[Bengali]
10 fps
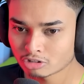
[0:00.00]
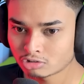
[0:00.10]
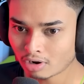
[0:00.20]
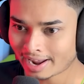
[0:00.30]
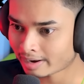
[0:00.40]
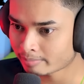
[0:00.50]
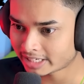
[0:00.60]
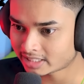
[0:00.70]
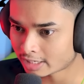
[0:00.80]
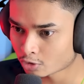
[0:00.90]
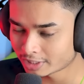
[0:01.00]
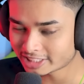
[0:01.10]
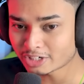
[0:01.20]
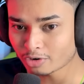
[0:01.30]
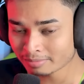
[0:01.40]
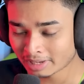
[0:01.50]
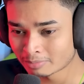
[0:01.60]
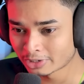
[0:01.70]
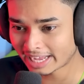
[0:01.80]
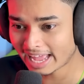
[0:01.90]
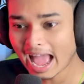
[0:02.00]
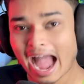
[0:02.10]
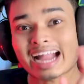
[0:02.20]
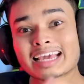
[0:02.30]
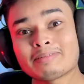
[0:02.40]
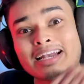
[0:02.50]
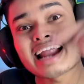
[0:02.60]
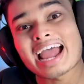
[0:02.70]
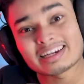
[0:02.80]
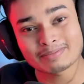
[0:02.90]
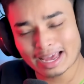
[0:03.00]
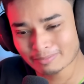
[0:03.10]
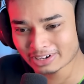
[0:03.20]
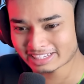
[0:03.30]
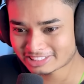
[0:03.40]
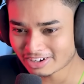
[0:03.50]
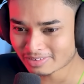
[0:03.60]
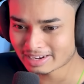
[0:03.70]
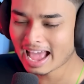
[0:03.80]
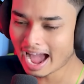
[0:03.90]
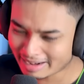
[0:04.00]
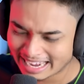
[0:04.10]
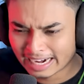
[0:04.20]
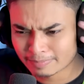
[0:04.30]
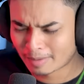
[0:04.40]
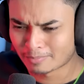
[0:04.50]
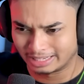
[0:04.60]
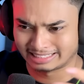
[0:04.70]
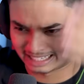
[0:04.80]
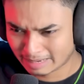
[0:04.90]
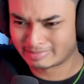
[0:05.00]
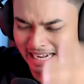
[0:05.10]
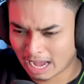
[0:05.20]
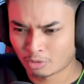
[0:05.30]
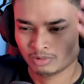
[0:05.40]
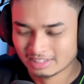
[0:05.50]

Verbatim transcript: চলো আরেকবার স্টার্ট করেছি নর্মাল মোডে আগের বার নাইট মেয়ার মোডে ইনস্টল করে আর হেডফোন পড়েছি গেম চালাও